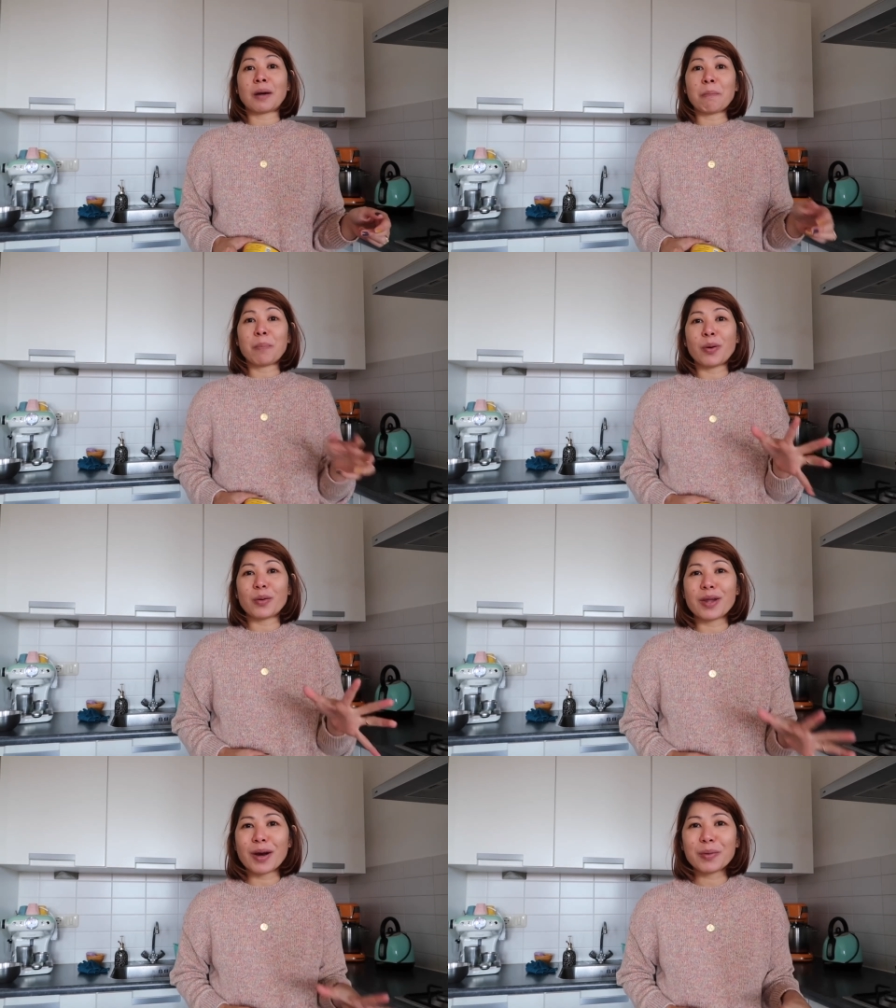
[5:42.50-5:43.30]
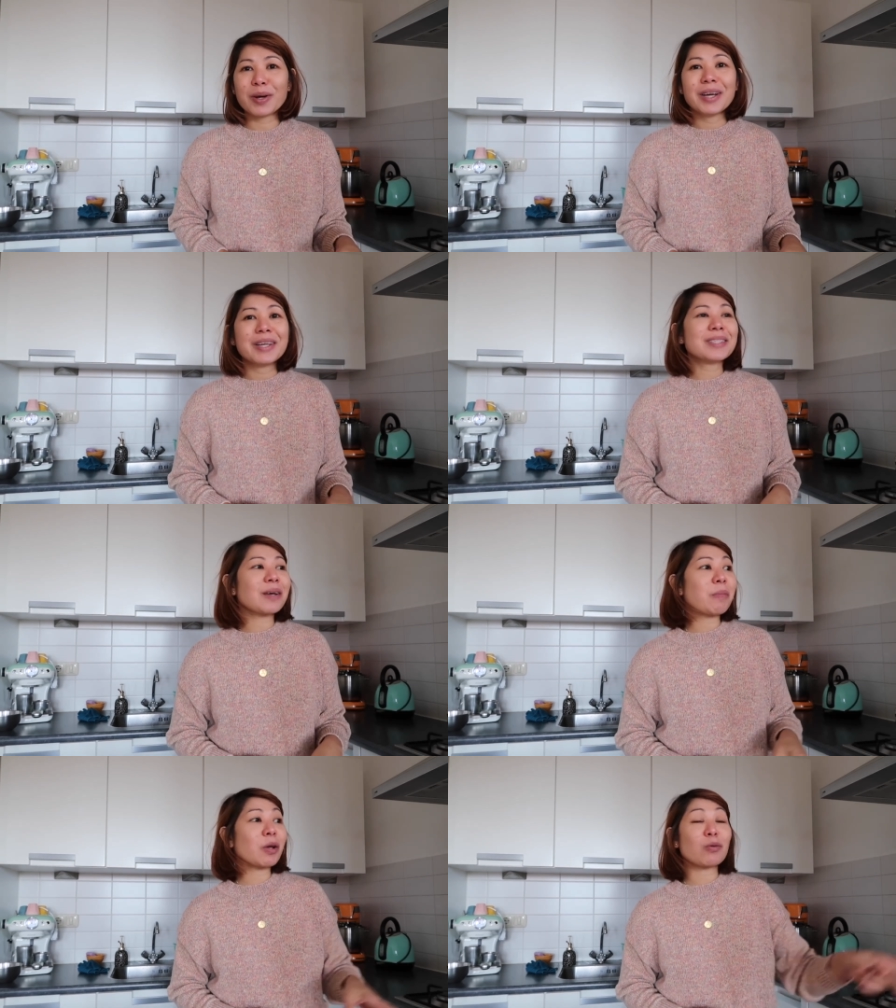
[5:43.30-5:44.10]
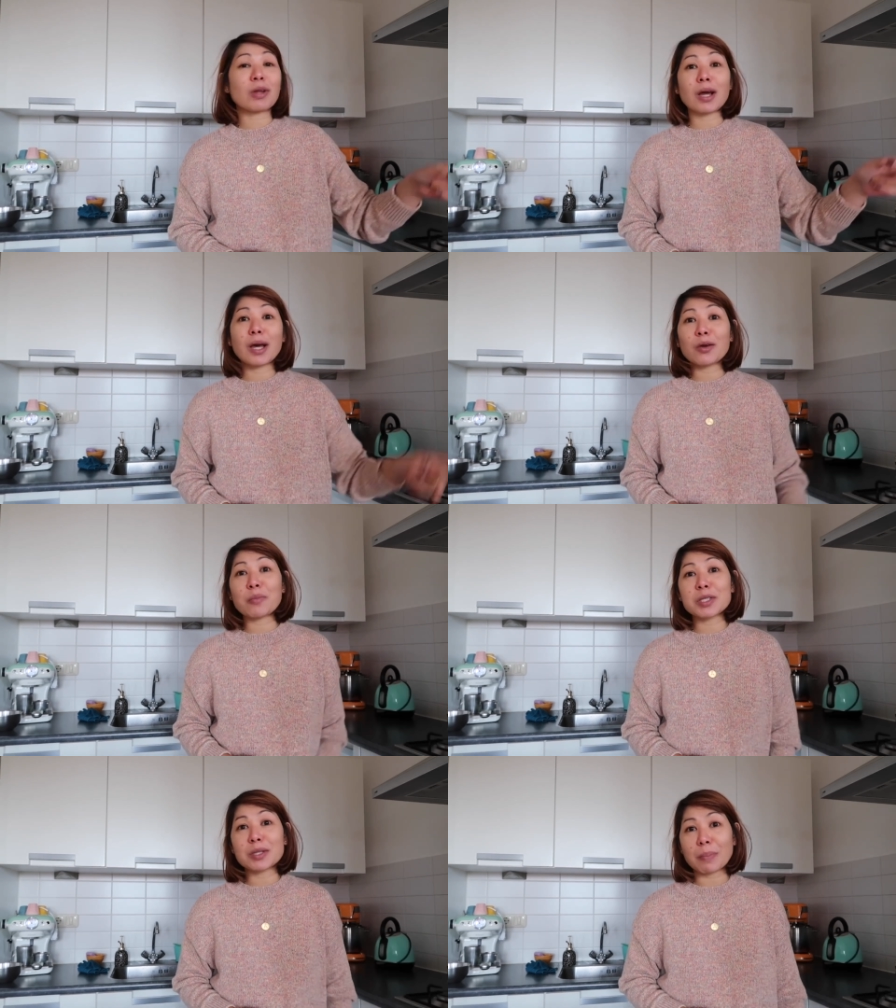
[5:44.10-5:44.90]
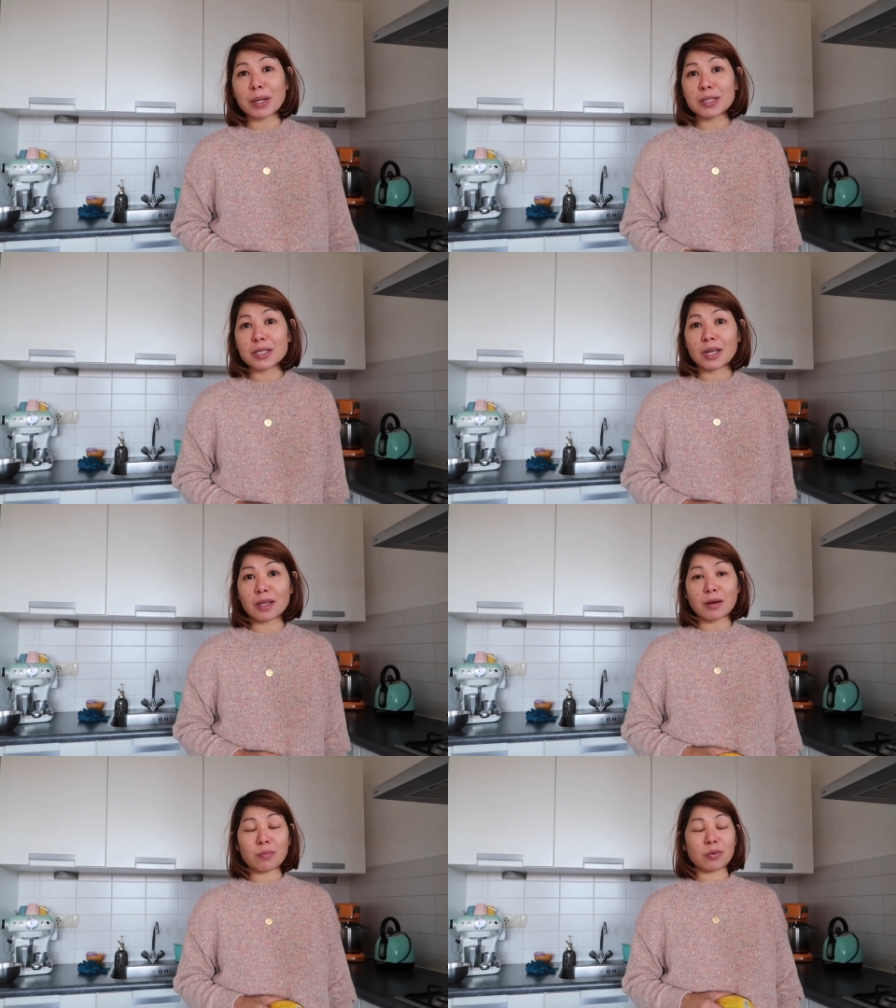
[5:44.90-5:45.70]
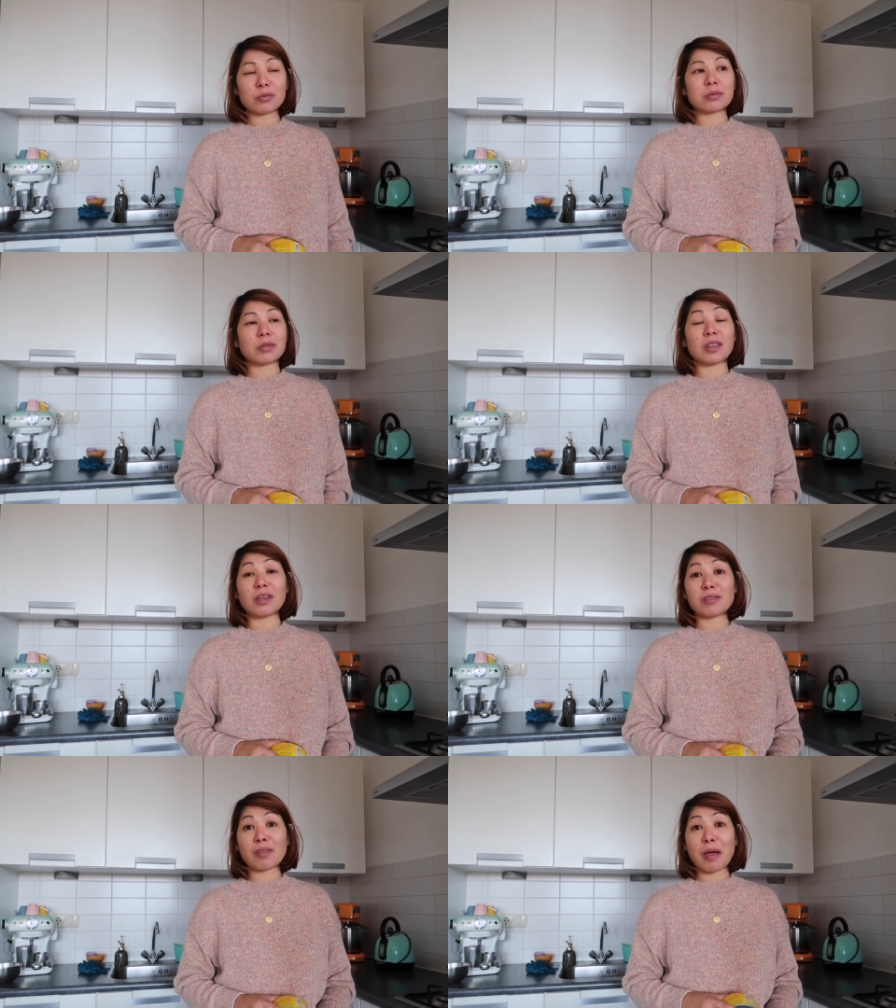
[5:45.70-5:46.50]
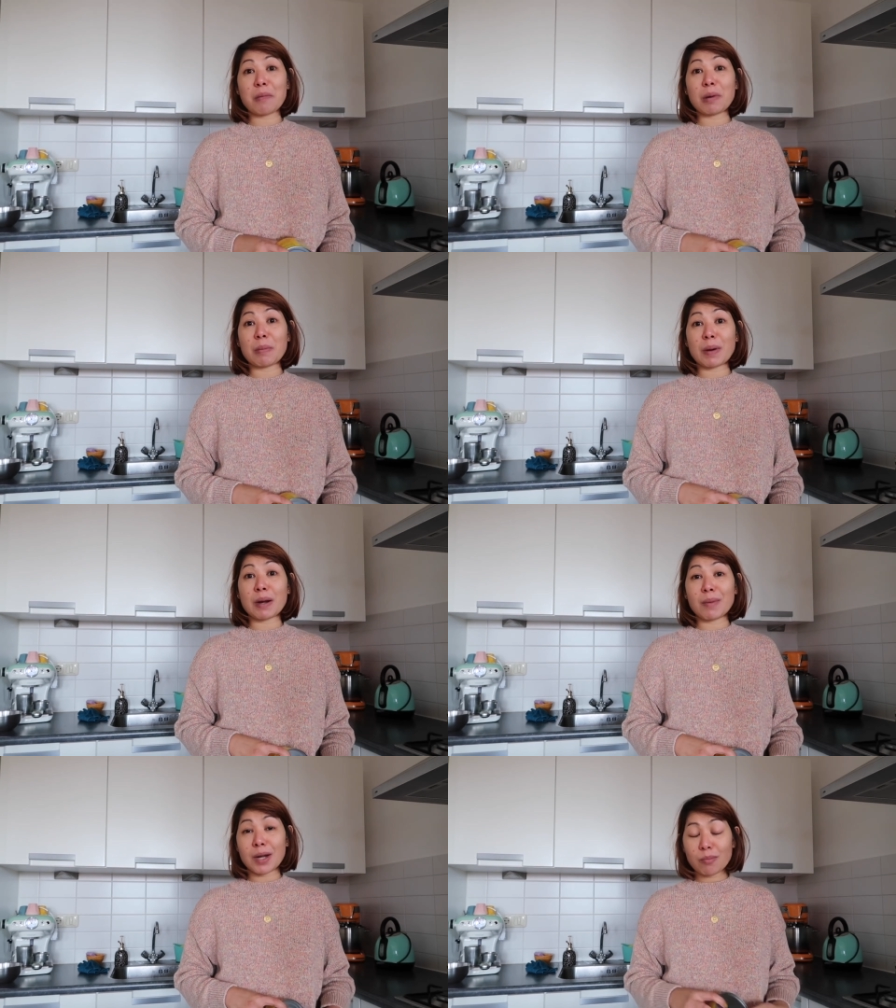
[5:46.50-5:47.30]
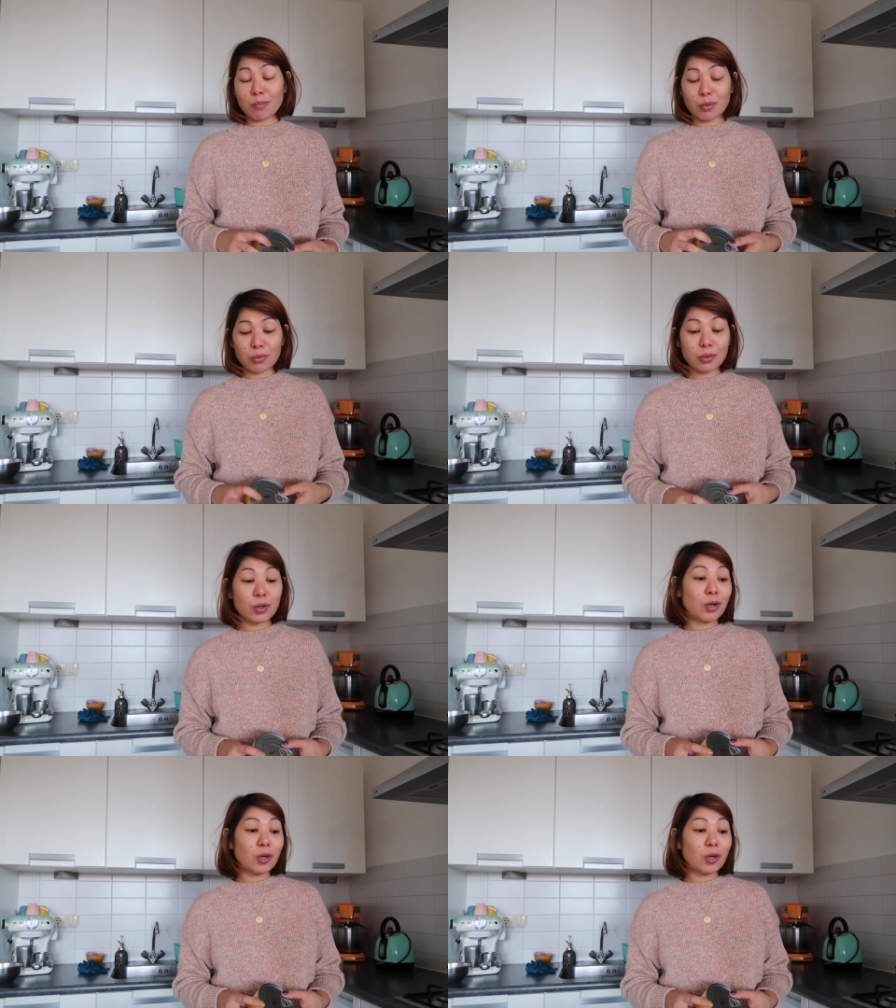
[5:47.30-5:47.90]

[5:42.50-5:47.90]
sampu daw. Sabi ko, nilagay ko man sa freezer. Tapos, itik time ba para malambot.